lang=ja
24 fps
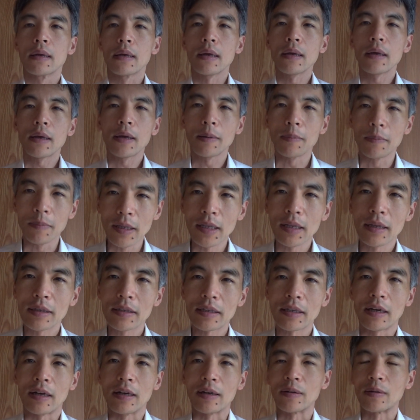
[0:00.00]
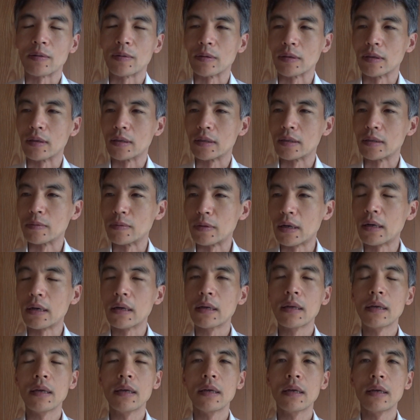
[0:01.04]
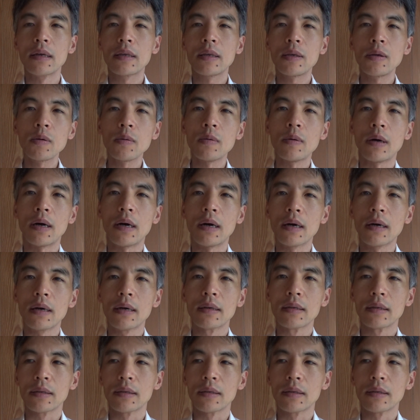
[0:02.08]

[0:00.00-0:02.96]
えー、皆さんこんにちは、えー、今日は